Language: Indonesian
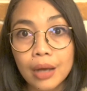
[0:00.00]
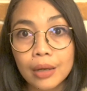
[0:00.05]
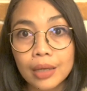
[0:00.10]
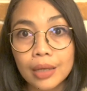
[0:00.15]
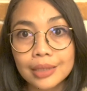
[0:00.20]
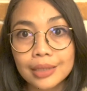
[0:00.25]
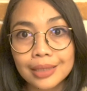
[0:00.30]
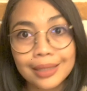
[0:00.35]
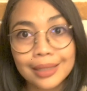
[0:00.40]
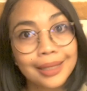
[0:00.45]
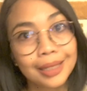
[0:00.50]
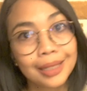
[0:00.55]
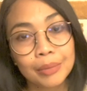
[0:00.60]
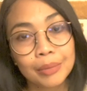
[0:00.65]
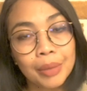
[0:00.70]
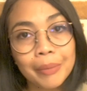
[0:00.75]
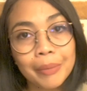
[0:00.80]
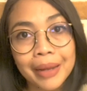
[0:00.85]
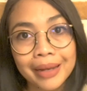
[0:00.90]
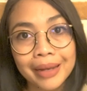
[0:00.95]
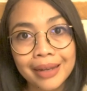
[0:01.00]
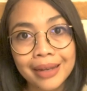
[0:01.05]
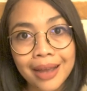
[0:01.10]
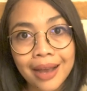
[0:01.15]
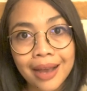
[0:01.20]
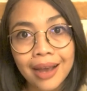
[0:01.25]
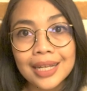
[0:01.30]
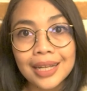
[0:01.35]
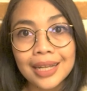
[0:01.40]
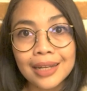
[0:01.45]
sedikit
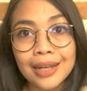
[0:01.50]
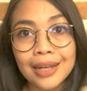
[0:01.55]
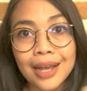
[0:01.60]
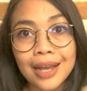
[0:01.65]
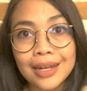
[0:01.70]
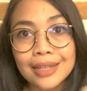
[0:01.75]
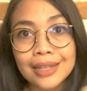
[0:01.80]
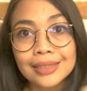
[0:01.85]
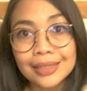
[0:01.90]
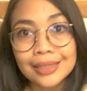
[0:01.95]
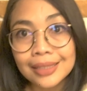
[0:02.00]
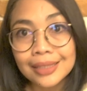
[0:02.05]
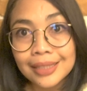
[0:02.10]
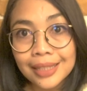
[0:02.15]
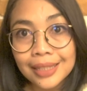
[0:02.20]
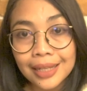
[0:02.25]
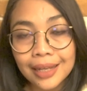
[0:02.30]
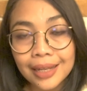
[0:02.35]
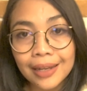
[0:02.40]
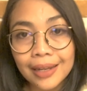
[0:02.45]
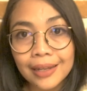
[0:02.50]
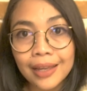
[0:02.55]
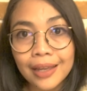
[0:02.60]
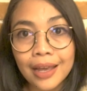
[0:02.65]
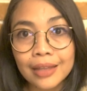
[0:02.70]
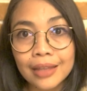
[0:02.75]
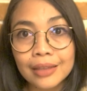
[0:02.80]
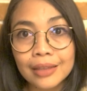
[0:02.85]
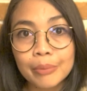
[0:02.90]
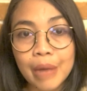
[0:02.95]
berbeda. Kadang-kadang sedih
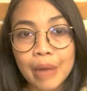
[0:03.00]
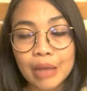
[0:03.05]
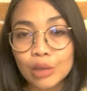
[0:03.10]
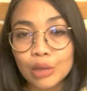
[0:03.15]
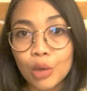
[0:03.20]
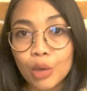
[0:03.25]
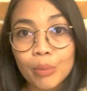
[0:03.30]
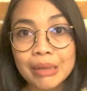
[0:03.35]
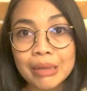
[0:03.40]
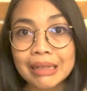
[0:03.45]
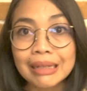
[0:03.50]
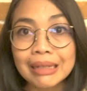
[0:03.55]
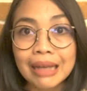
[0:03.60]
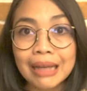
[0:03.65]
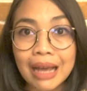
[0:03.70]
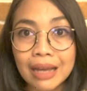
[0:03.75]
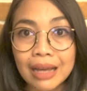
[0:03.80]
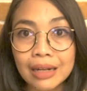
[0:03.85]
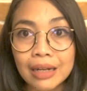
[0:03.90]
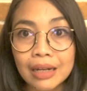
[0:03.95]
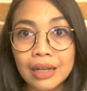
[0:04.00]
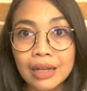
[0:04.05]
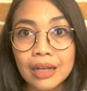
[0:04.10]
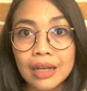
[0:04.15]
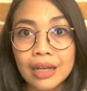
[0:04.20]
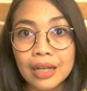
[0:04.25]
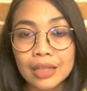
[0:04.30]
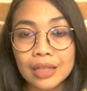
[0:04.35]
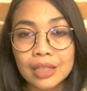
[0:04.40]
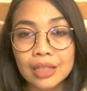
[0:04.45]
ngelihat atau mendengar
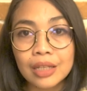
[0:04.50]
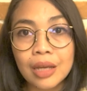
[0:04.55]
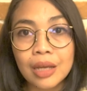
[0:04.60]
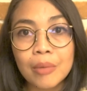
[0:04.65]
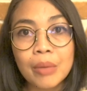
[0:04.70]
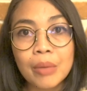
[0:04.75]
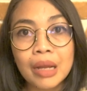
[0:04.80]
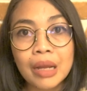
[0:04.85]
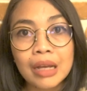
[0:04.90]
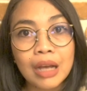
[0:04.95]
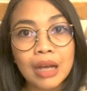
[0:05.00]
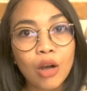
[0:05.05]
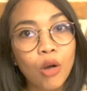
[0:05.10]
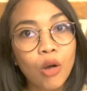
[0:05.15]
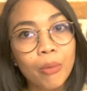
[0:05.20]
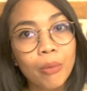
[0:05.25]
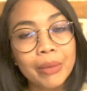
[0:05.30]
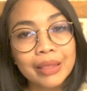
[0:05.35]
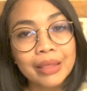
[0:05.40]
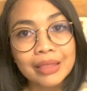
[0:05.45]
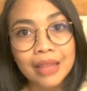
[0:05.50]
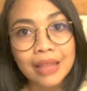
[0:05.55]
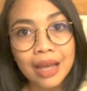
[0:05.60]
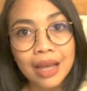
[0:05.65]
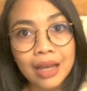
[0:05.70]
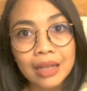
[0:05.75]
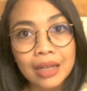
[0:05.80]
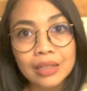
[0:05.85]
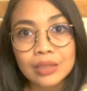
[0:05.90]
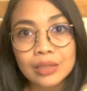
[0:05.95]
ketika mereka
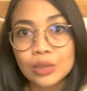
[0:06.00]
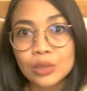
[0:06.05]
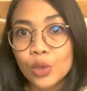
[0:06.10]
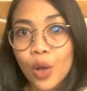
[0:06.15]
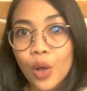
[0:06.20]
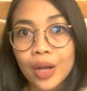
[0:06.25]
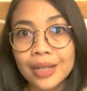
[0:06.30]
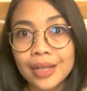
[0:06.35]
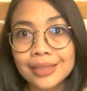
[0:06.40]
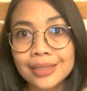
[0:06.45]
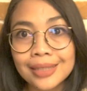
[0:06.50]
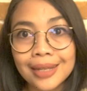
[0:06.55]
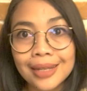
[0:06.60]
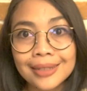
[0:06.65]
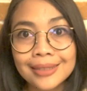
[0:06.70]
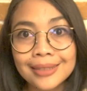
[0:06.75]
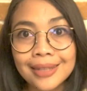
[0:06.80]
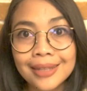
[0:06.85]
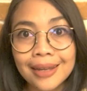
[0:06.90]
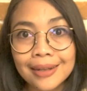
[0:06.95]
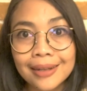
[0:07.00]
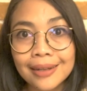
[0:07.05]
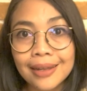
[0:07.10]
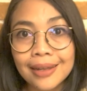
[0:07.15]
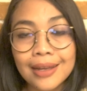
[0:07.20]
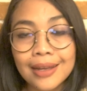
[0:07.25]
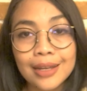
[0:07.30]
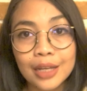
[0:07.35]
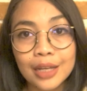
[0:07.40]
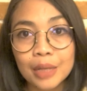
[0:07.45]
komentar soal kejadian
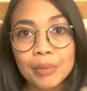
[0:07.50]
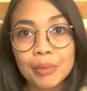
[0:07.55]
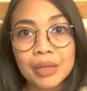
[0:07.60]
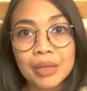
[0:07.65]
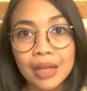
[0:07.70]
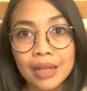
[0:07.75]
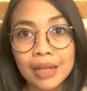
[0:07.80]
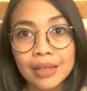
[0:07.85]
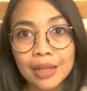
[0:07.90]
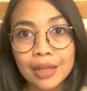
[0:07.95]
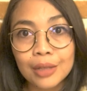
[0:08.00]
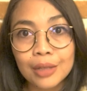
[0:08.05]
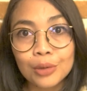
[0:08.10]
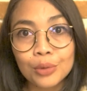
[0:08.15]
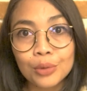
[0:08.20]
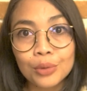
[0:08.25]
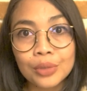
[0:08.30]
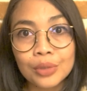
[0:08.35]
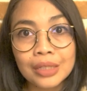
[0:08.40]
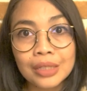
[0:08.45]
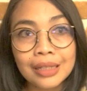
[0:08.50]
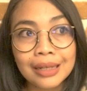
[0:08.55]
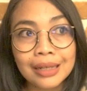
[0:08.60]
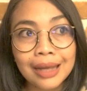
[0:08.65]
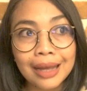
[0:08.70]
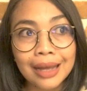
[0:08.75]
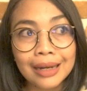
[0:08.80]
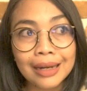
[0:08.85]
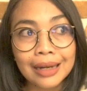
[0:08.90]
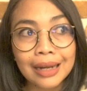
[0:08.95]
kriminalnya itu
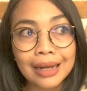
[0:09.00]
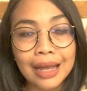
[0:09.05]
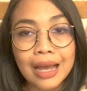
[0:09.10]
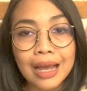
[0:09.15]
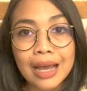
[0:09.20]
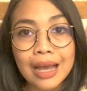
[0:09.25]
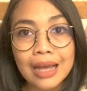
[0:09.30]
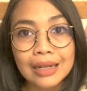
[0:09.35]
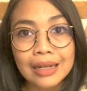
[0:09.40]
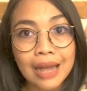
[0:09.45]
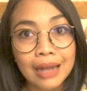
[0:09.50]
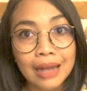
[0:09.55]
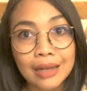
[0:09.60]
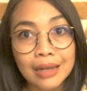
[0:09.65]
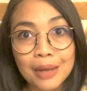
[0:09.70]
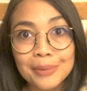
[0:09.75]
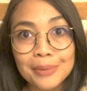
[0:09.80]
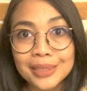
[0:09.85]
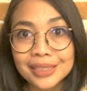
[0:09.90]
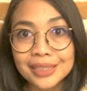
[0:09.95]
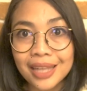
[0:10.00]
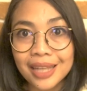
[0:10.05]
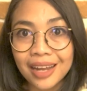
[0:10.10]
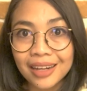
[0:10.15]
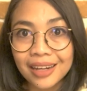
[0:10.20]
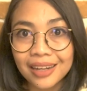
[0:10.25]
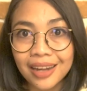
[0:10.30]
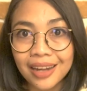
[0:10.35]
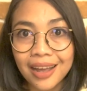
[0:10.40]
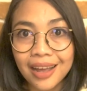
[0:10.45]
dengan nada
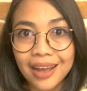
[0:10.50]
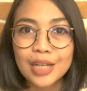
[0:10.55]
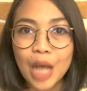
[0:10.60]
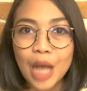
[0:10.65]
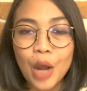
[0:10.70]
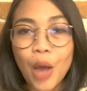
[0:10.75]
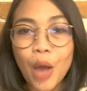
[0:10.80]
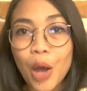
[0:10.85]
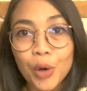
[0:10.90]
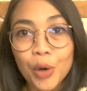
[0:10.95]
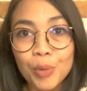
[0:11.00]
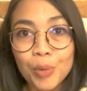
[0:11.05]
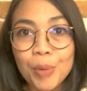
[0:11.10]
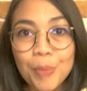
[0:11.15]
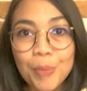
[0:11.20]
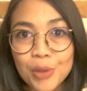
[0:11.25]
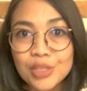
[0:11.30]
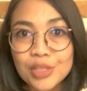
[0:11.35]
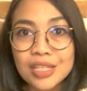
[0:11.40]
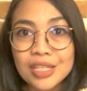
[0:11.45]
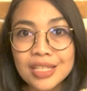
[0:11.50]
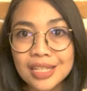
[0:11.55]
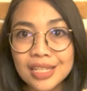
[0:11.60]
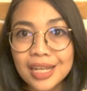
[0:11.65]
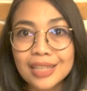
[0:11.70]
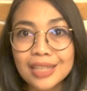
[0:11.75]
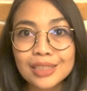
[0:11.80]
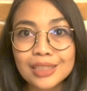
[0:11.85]
bercanda. Kalau aku memposisikan